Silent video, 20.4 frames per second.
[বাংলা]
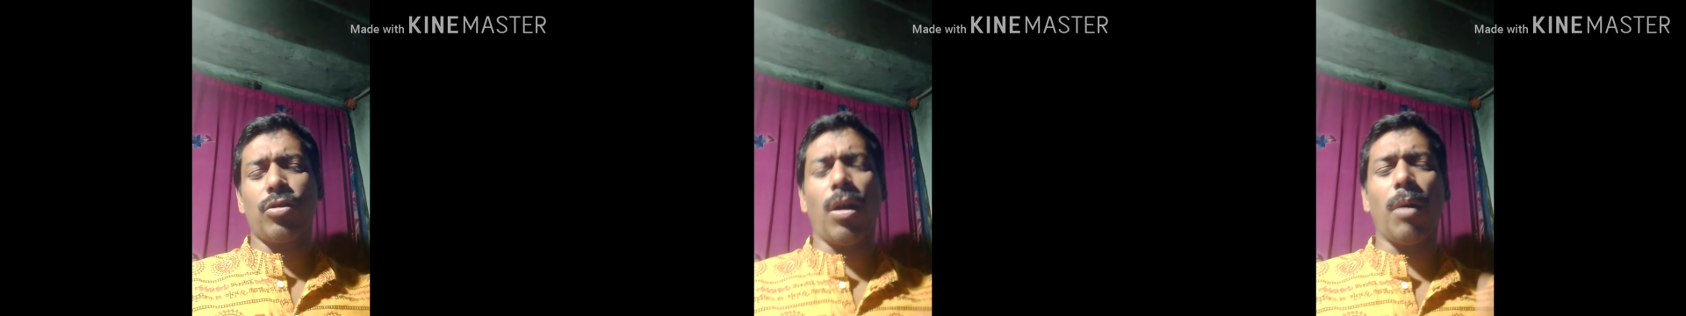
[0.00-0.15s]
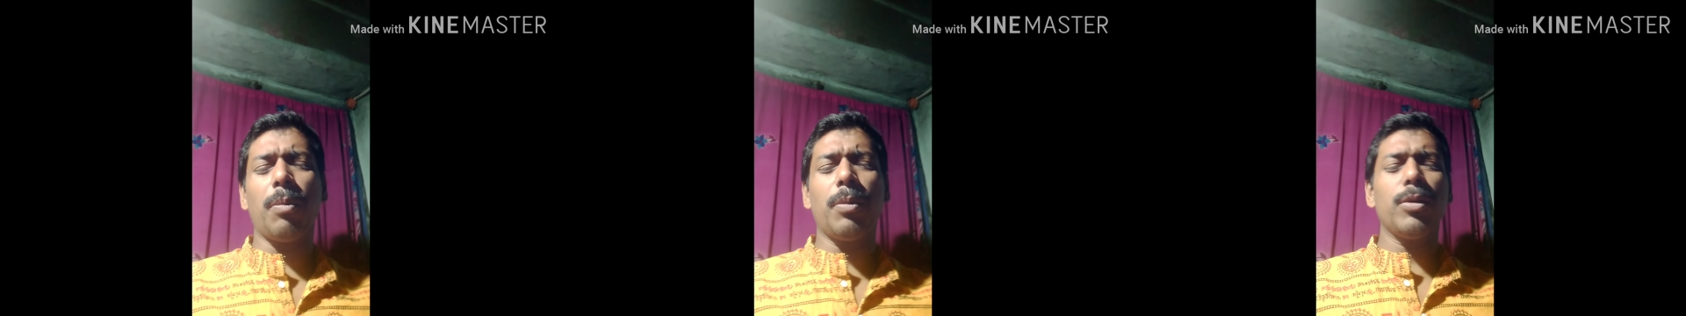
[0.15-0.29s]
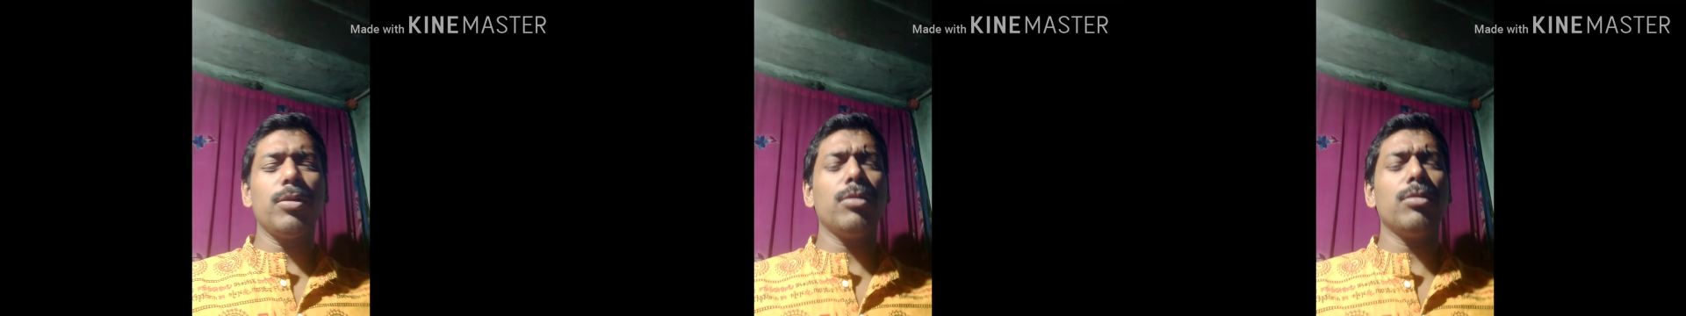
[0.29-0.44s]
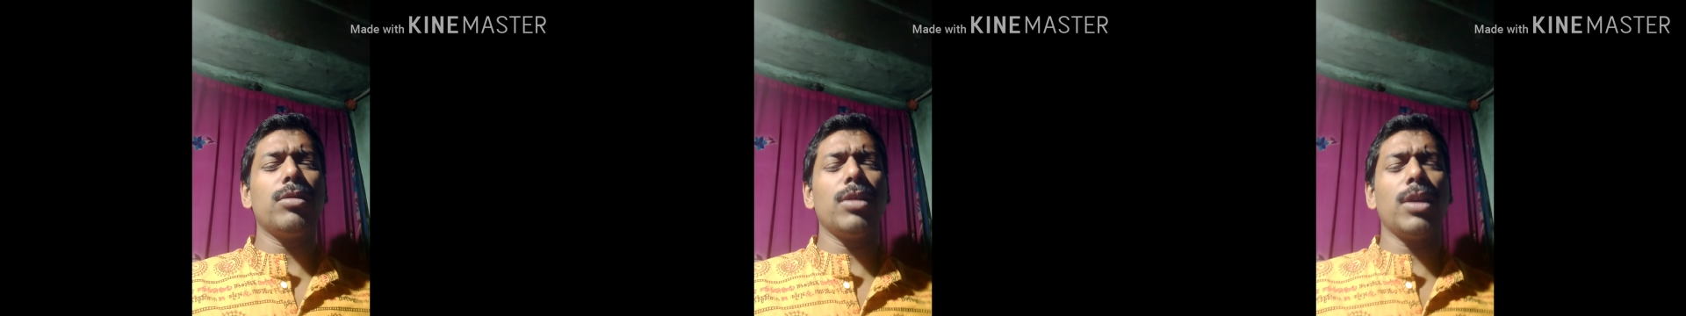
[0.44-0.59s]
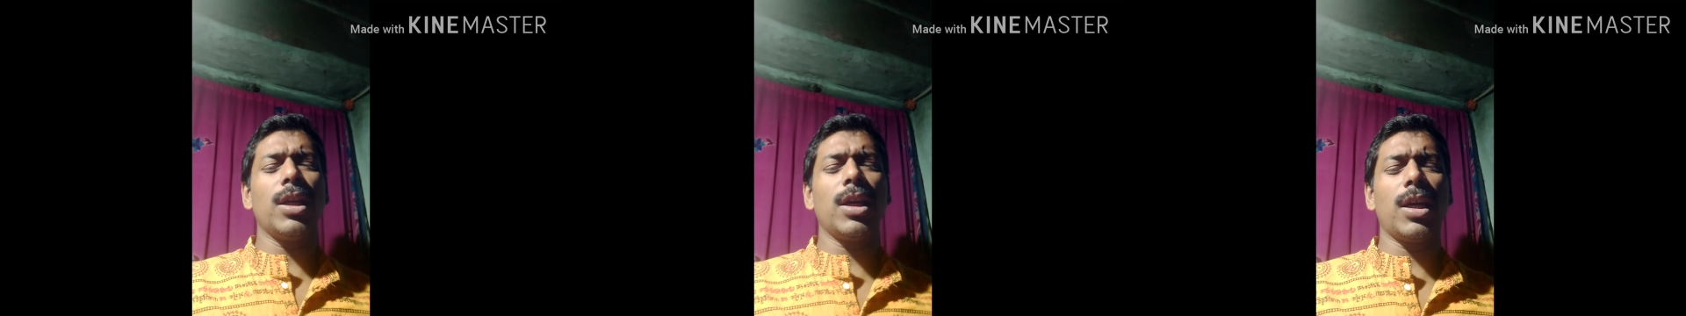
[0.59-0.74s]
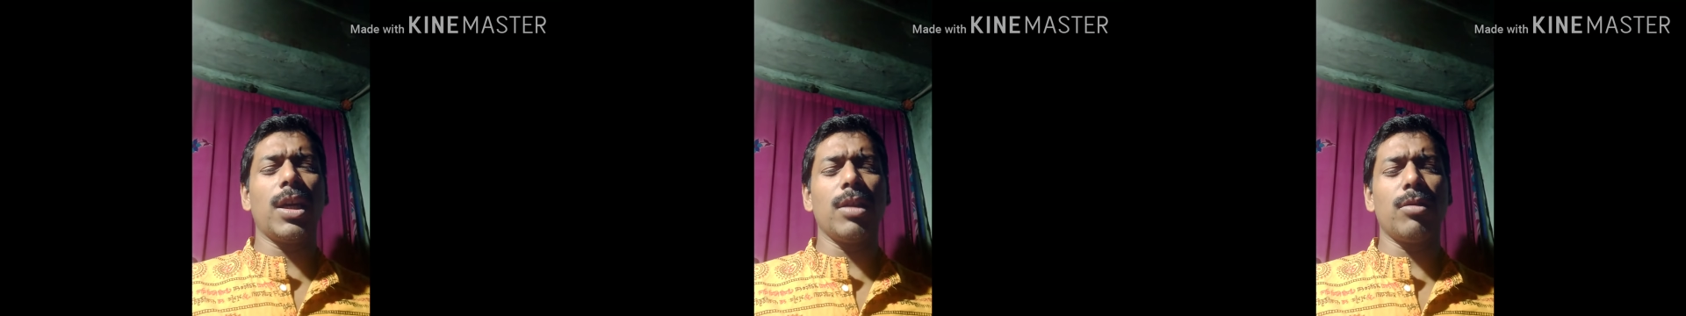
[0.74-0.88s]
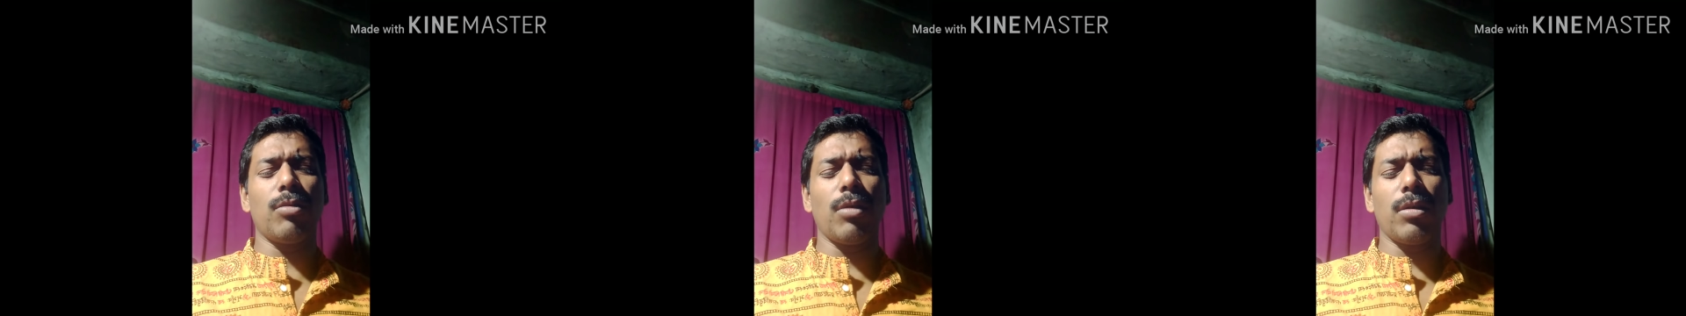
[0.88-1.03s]
সব কিছুই তিনি
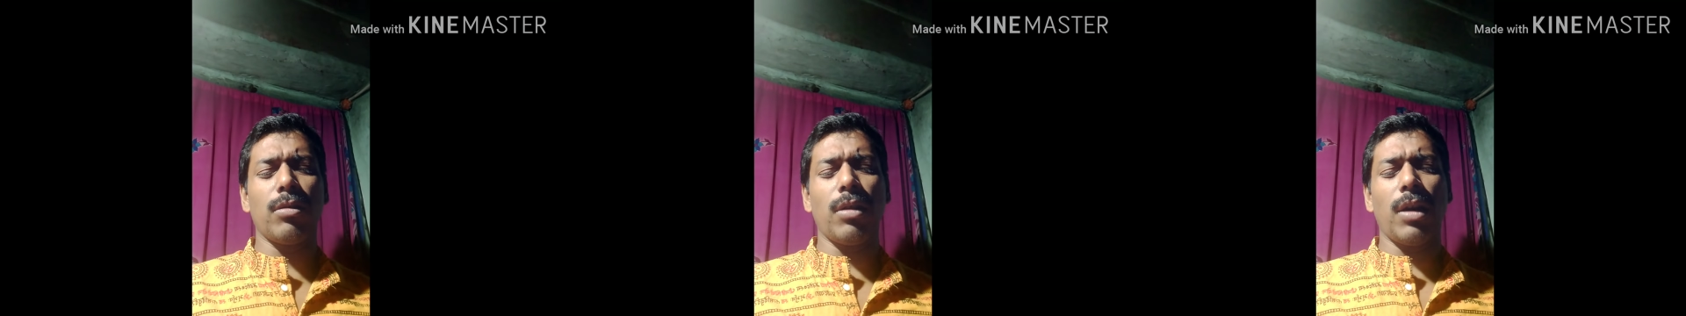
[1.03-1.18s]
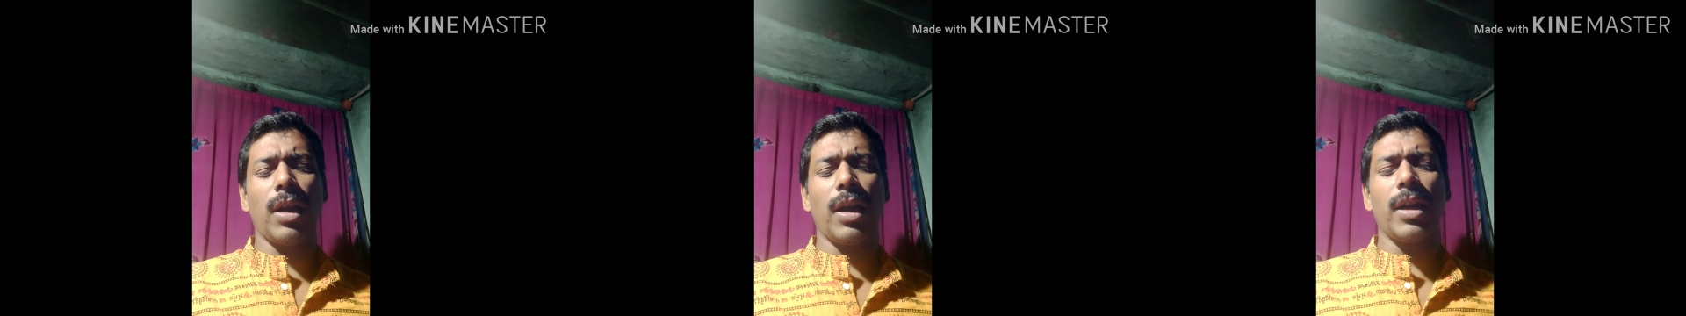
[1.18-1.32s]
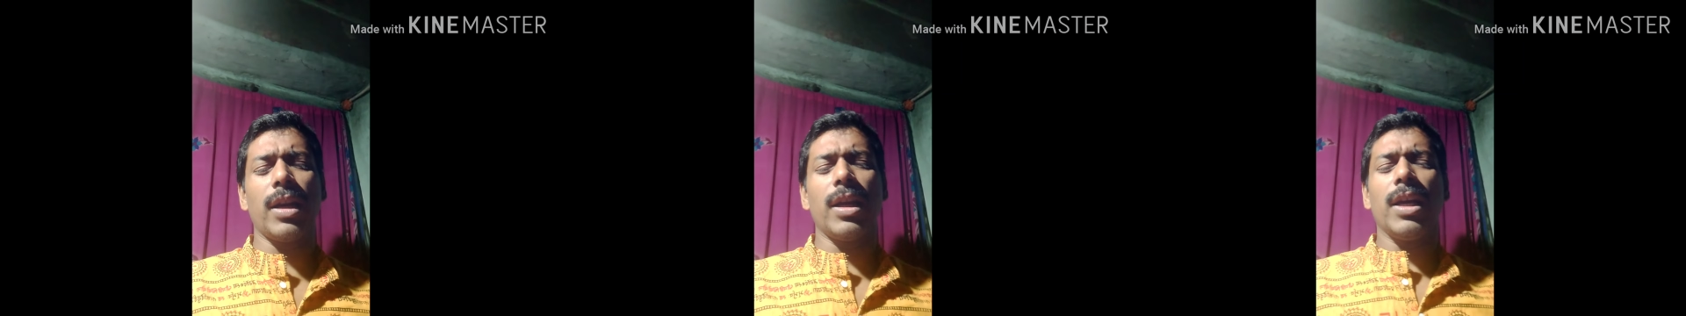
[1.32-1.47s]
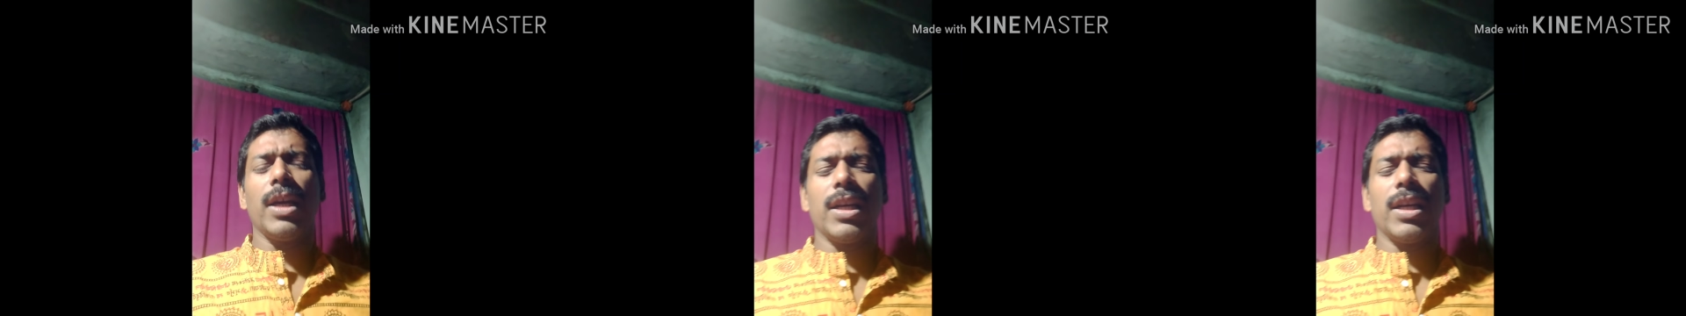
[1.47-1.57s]
কী তুলে ধরলেন